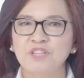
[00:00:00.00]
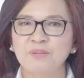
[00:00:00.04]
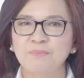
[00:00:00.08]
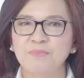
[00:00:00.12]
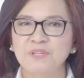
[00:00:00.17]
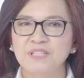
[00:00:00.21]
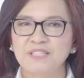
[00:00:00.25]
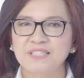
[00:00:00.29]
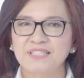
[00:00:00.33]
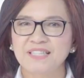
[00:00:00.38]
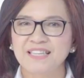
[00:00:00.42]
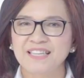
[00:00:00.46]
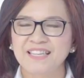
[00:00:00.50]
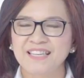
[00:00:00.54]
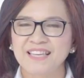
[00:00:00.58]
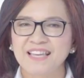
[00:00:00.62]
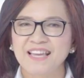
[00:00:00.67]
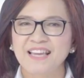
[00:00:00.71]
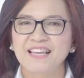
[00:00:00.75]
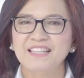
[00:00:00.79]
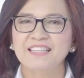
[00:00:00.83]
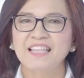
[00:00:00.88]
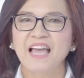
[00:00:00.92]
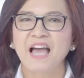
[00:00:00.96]
วิตามินซี
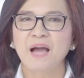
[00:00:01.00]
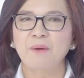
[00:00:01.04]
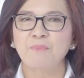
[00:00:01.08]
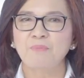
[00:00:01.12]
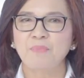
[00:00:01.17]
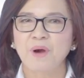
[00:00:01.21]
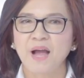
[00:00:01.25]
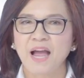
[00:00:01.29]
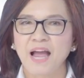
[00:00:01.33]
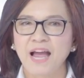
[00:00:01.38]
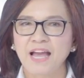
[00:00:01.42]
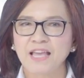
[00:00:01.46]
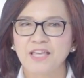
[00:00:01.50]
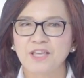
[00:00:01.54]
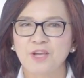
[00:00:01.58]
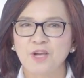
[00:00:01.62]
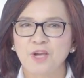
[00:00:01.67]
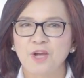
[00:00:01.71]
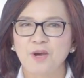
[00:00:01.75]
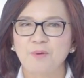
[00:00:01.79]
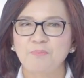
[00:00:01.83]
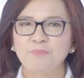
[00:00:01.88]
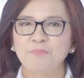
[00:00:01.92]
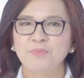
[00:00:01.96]
ทำให้
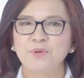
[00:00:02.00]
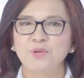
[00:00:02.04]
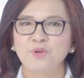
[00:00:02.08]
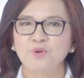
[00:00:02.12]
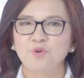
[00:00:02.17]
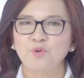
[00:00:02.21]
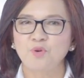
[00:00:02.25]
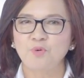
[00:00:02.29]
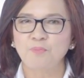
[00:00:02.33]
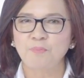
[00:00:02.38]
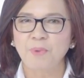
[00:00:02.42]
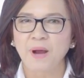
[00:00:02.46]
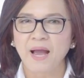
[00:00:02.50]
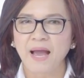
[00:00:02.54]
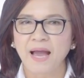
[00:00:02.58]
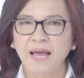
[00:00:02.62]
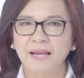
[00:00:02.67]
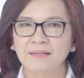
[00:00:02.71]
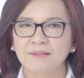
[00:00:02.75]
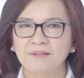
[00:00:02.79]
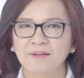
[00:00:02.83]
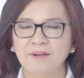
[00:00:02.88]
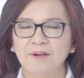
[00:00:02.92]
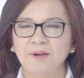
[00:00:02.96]
ผิวพรร
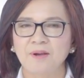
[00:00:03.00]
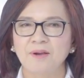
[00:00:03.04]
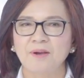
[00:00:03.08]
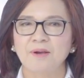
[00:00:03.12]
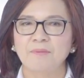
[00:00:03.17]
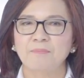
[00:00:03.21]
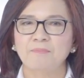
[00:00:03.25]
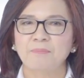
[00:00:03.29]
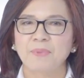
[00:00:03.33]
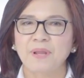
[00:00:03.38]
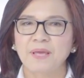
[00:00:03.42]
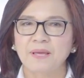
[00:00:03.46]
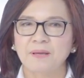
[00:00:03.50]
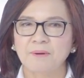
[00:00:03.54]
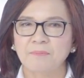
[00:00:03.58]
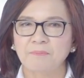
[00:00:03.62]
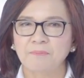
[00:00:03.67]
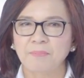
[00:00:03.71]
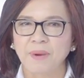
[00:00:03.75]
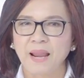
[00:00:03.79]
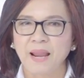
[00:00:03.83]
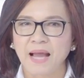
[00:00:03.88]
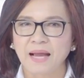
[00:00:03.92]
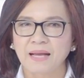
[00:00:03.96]
ณเปล่ง
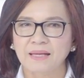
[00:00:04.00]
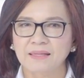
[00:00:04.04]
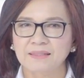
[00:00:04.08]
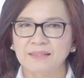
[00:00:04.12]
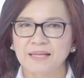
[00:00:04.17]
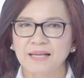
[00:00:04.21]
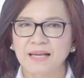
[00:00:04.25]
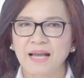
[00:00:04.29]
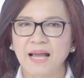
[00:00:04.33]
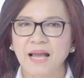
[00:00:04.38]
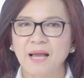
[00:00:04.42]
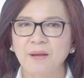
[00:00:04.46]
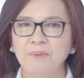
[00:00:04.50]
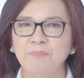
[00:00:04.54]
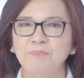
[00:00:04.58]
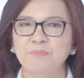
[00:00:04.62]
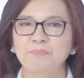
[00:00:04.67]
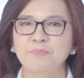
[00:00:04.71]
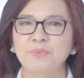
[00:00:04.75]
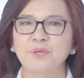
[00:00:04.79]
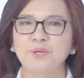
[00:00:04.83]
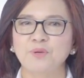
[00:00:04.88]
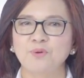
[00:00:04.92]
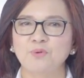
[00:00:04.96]
ปลั่งนะคะ
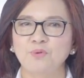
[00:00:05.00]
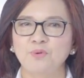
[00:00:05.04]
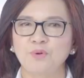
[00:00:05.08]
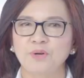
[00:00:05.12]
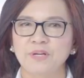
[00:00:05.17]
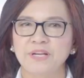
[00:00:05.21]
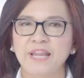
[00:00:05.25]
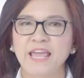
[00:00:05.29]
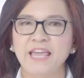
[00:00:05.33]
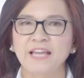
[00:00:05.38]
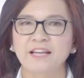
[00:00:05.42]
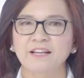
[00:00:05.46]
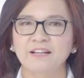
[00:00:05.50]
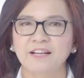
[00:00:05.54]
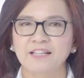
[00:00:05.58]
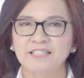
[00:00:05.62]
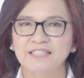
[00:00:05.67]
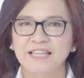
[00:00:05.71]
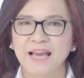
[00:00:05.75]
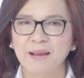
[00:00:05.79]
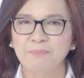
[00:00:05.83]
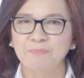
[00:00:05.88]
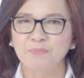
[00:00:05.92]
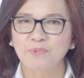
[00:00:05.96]
ผิวเด้งกระ
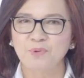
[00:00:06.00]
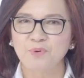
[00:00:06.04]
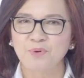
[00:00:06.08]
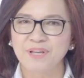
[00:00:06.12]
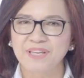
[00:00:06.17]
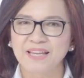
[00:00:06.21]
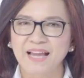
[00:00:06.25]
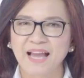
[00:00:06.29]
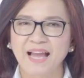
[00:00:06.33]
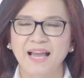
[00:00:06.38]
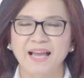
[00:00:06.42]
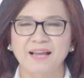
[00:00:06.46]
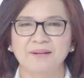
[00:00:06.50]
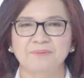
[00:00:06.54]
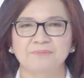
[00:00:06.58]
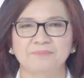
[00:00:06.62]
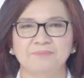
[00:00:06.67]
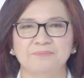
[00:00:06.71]
ชับด้วยค่ะ